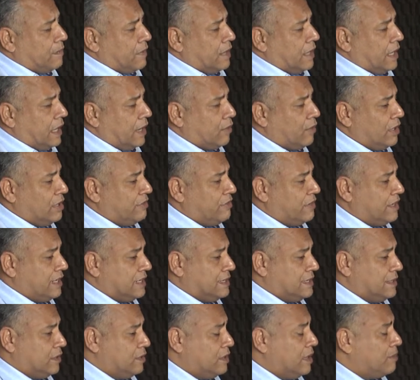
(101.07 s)

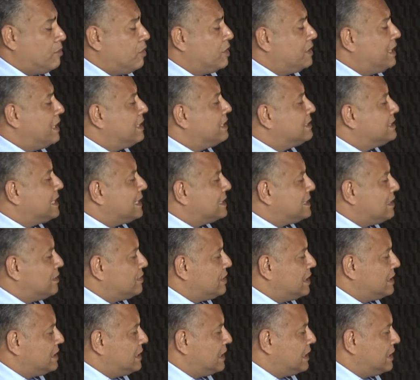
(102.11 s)
requalificação e na modernização
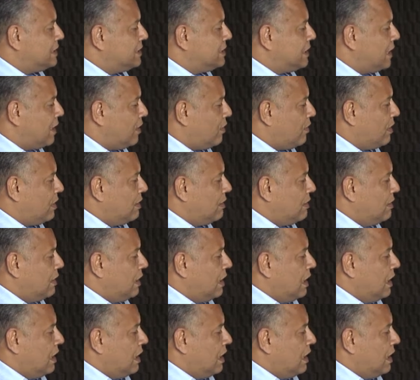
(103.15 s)
das salas de aula.